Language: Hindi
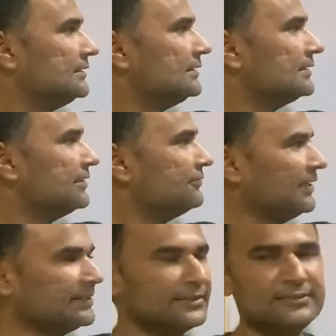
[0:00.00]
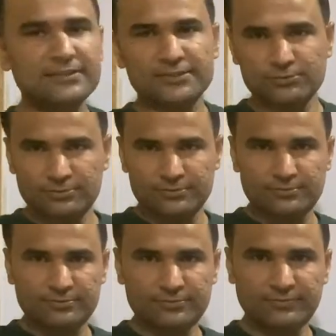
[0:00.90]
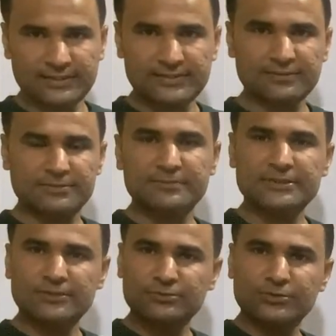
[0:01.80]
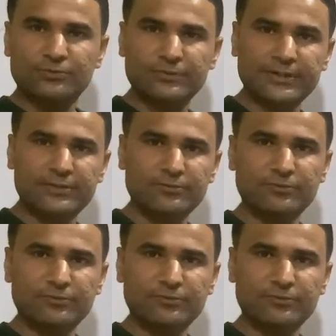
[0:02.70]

जिसके फैक्टर्स का जोड़ फैक्टर आप समझते हैं उसके टुकड़े